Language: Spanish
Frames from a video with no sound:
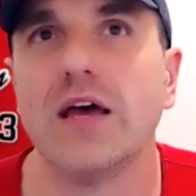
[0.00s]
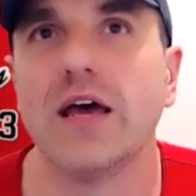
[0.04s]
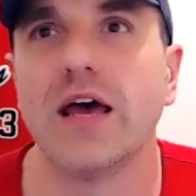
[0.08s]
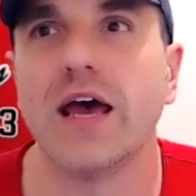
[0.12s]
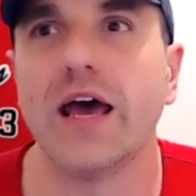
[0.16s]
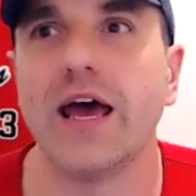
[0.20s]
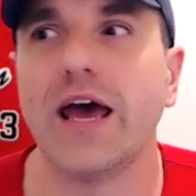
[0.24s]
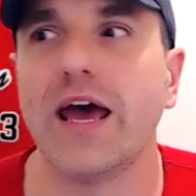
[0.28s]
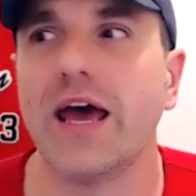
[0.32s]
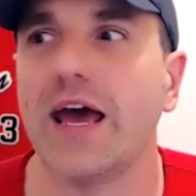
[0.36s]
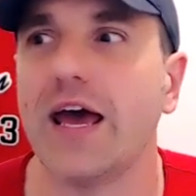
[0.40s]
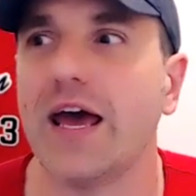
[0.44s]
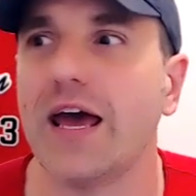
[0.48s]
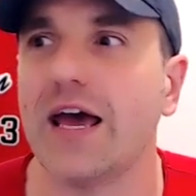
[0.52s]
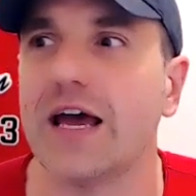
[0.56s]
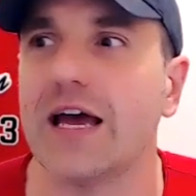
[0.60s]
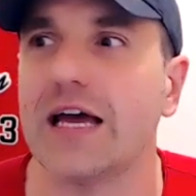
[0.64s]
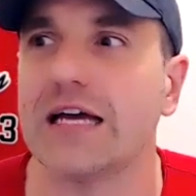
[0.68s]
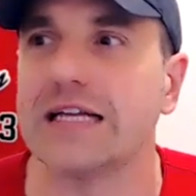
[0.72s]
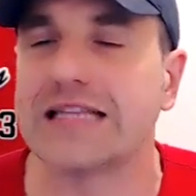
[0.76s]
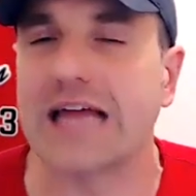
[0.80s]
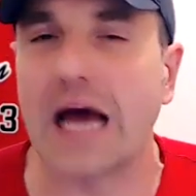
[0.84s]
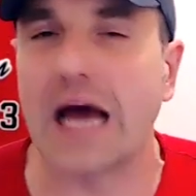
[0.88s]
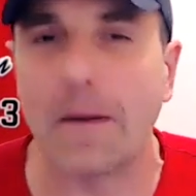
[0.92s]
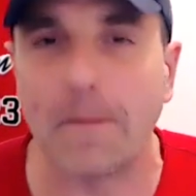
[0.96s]

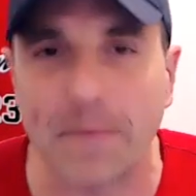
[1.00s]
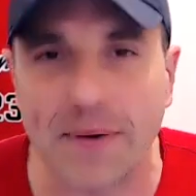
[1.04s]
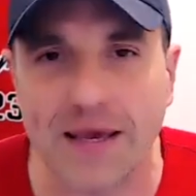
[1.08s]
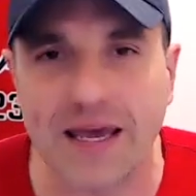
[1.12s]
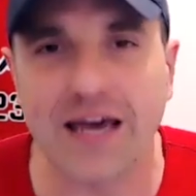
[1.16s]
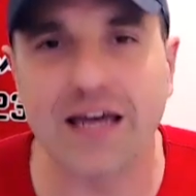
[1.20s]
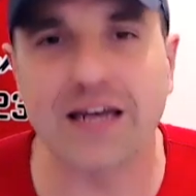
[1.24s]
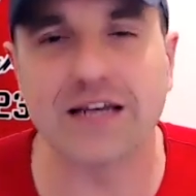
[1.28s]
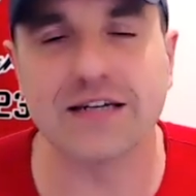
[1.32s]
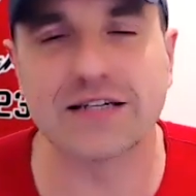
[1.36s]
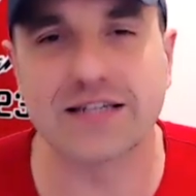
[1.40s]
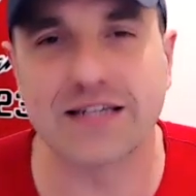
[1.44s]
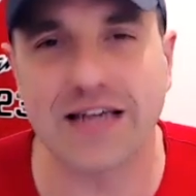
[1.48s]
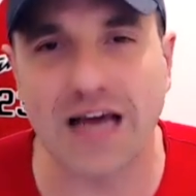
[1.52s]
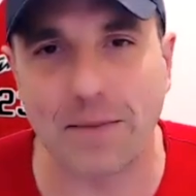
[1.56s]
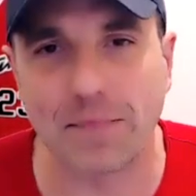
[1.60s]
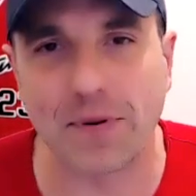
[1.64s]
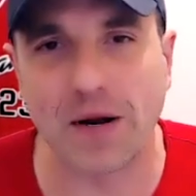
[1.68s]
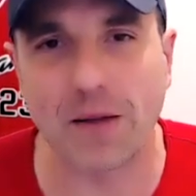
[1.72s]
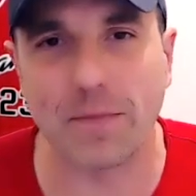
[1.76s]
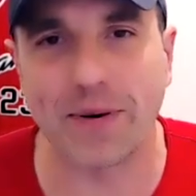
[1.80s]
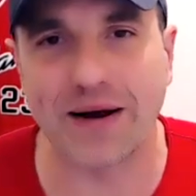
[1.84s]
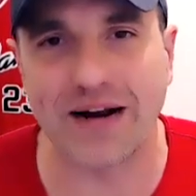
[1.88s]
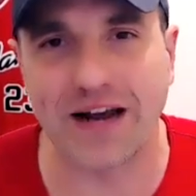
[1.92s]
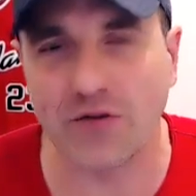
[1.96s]
eh, también se ha
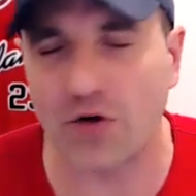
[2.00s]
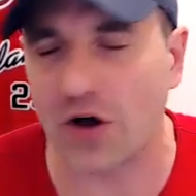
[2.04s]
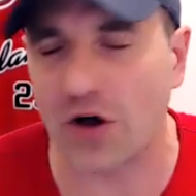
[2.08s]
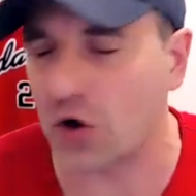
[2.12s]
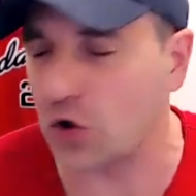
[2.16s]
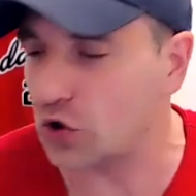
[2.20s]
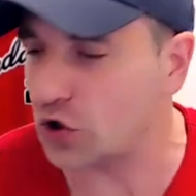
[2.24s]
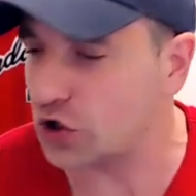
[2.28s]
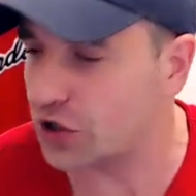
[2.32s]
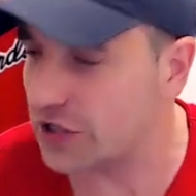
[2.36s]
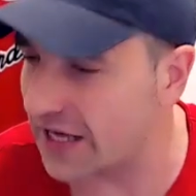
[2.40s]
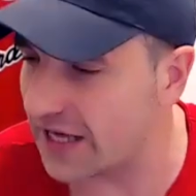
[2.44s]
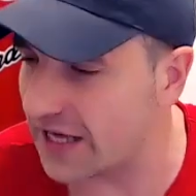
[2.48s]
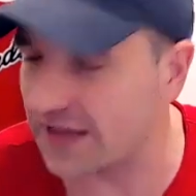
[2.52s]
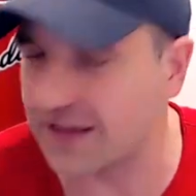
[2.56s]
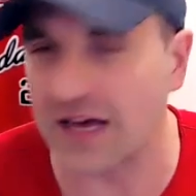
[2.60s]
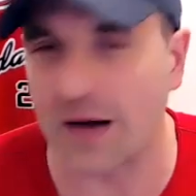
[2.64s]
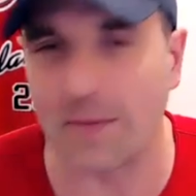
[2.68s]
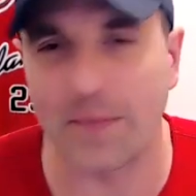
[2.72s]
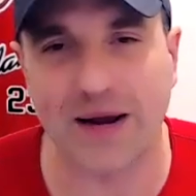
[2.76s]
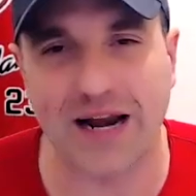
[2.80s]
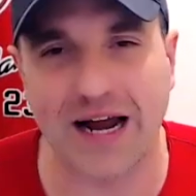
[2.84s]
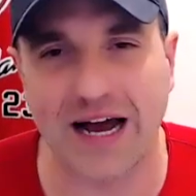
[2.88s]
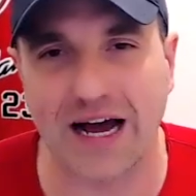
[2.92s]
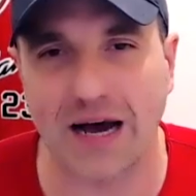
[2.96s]
preparado a
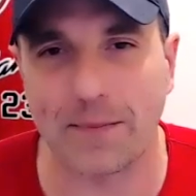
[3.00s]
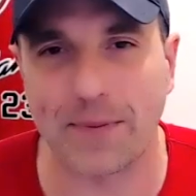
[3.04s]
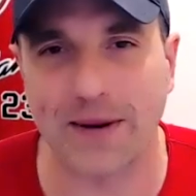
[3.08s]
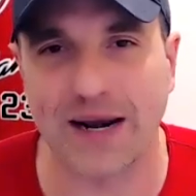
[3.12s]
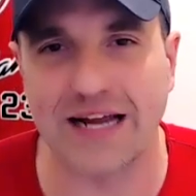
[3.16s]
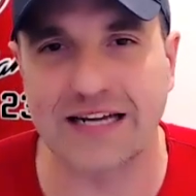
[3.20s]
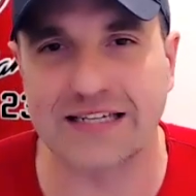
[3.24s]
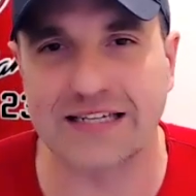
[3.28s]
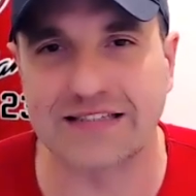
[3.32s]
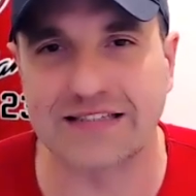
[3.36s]
conciencia para, para,